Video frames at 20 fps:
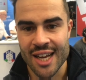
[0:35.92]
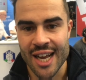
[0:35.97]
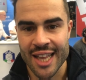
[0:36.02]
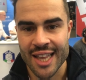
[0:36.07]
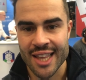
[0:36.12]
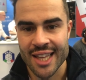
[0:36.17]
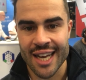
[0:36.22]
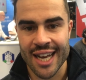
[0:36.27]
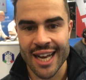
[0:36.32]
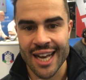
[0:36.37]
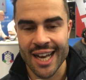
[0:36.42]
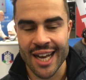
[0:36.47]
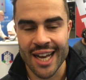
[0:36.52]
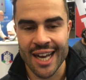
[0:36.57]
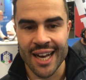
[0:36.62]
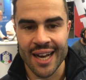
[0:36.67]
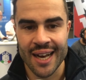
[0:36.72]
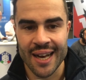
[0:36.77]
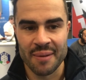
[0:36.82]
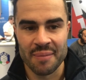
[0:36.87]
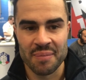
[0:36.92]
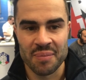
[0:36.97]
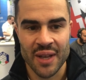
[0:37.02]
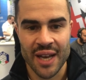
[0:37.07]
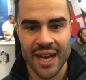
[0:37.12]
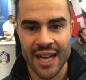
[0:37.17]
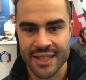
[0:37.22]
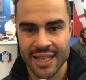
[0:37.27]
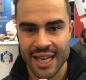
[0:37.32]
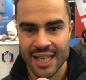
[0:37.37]
eletta um,
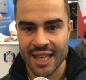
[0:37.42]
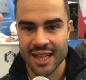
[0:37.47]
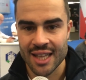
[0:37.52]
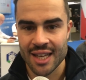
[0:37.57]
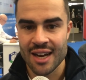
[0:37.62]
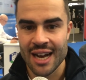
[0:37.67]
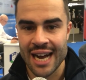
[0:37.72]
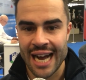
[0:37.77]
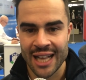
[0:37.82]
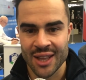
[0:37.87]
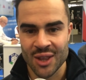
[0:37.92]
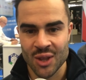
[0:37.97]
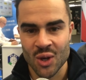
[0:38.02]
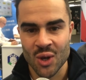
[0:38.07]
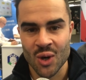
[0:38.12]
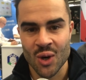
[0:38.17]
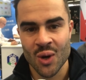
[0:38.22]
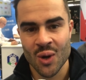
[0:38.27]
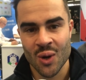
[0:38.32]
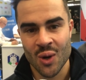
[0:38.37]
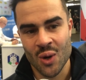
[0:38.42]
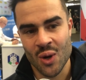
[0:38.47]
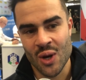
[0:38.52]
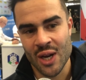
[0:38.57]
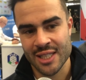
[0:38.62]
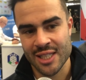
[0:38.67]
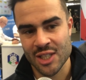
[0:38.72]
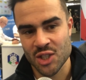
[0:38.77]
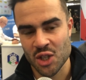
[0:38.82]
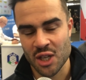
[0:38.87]
atleta dell'anno con
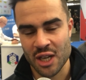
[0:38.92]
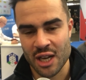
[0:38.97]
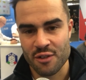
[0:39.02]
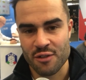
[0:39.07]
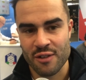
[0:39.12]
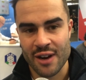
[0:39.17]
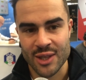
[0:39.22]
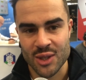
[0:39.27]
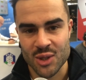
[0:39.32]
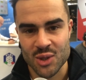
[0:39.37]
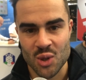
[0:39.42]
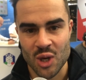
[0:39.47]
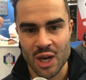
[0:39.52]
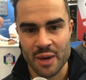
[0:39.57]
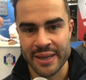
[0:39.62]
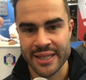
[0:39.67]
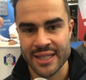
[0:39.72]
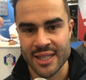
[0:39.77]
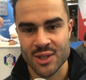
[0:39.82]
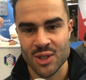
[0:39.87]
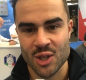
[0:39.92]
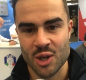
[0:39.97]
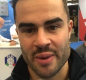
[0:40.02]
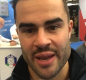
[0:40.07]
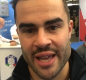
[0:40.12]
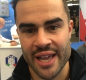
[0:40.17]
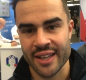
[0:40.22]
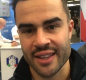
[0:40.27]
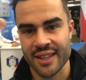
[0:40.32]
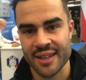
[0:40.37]
la stagione che ha fatto, sicuramente se lo
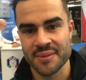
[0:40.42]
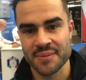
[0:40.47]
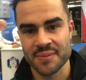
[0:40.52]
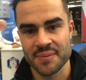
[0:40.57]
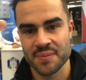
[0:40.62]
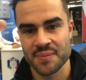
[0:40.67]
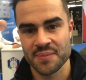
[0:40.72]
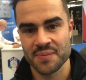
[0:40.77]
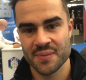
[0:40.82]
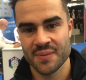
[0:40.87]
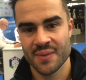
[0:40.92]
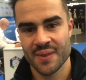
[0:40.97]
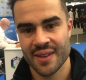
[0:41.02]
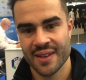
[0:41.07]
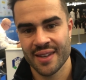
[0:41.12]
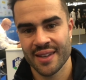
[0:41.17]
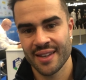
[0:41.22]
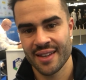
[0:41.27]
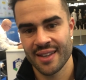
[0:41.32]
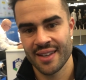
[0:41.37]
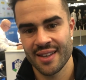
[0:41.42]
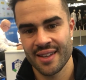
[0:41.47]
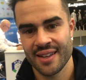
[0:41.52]
merita. È